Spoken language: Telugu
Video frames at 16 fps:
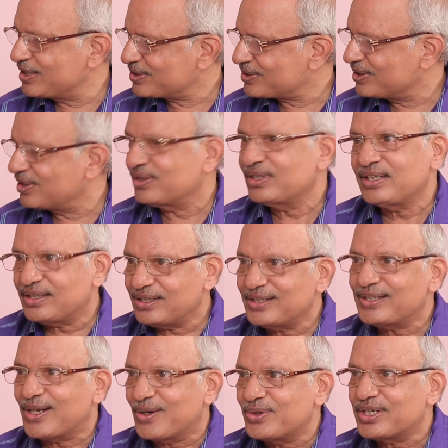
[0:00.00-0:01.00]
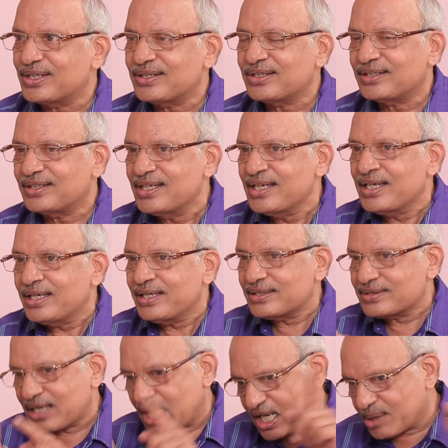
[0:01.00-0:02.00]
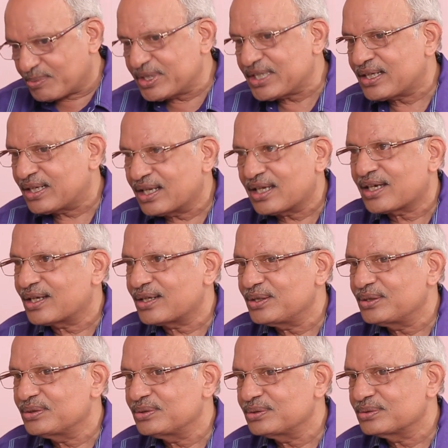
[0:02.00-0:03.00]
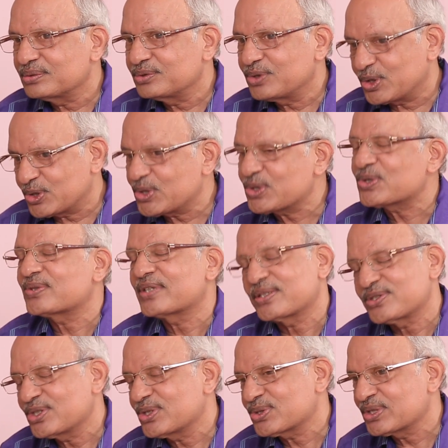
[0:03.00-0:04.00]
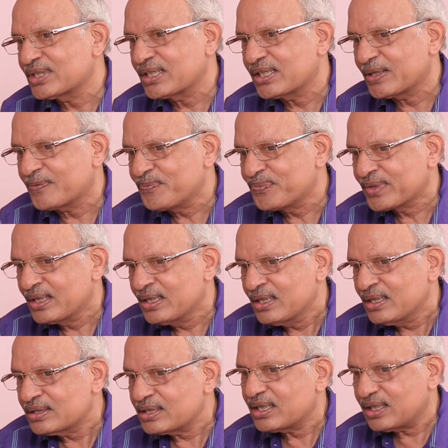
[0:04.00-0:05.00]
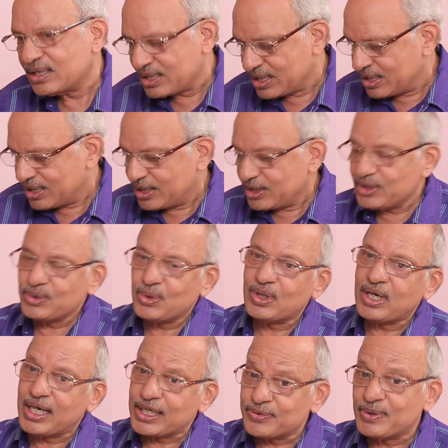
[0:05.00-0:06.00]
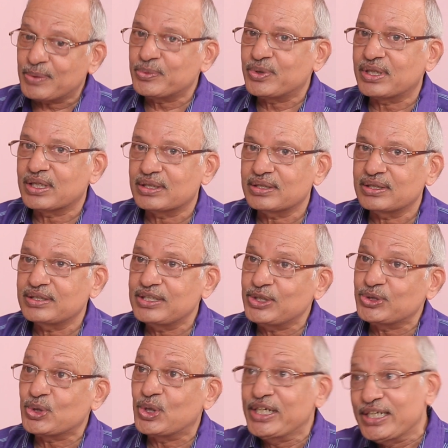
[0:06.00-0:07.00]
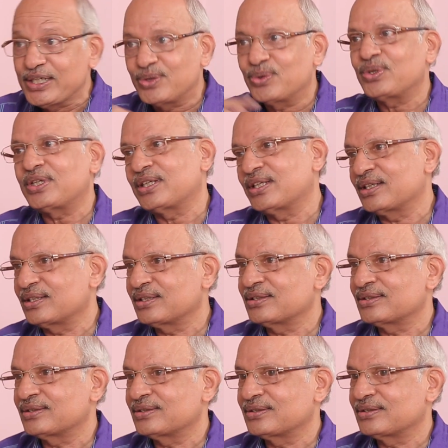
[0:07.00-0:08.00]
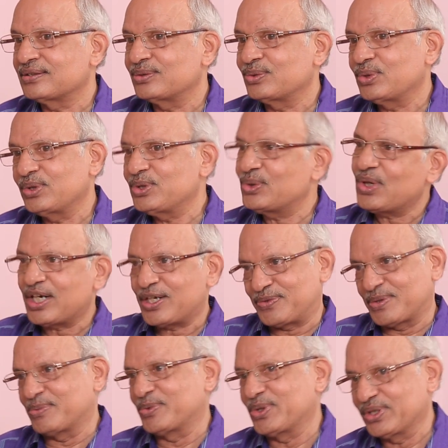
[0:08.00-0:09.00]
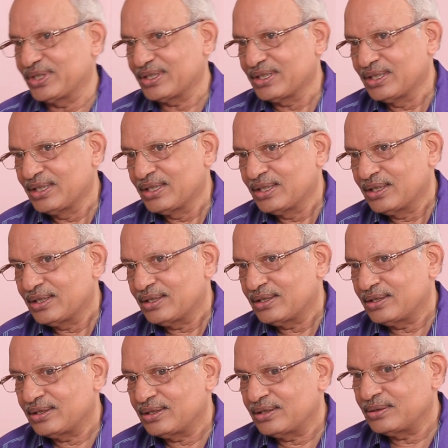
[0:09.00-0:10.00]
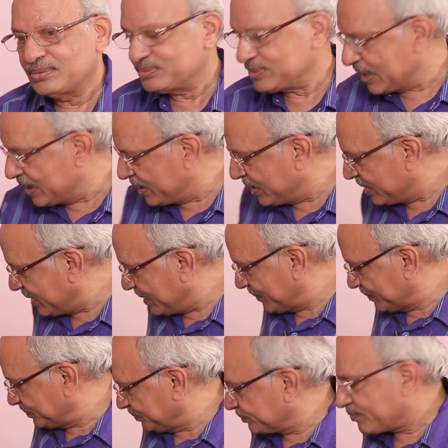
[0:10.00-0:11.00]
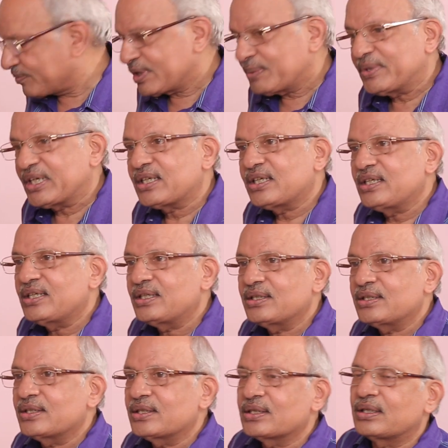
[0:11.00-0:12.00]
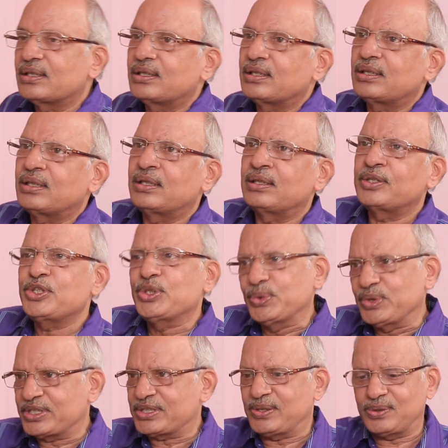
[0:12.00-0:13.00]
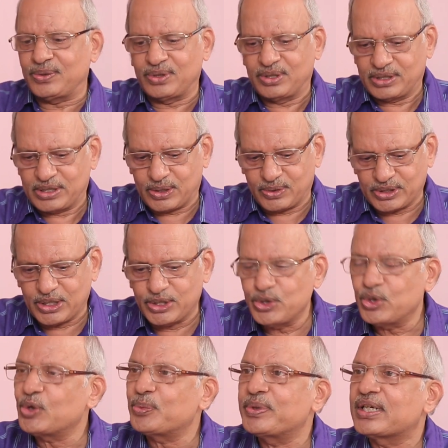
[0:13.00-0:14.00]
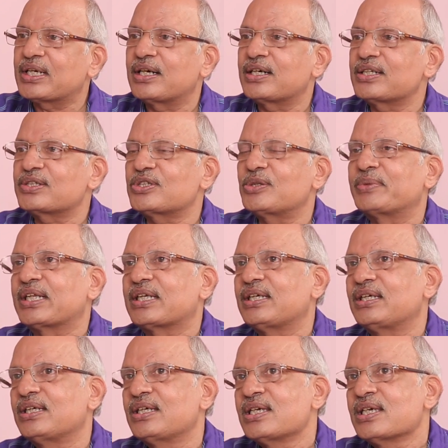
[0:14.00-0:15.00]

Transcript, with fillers: చేస్తున్నావు ఇట్లా ఉంటుంది చాలామంది కళాకారులు దురదృష్టత చేస్తున్నది అది సరే ఇంకొక ఆర్ట్ ఫామ్ కూడా దీంతో లింక్ ఉన్న hmm. ఇంకో ఆర్ట్ ఫామ్ కూడా ఉంది hmm. ఏంటంటే hmm. మనకి యుఎస్లో తర్వాత యూరోపియన్ కంట్రీస్లో మనకి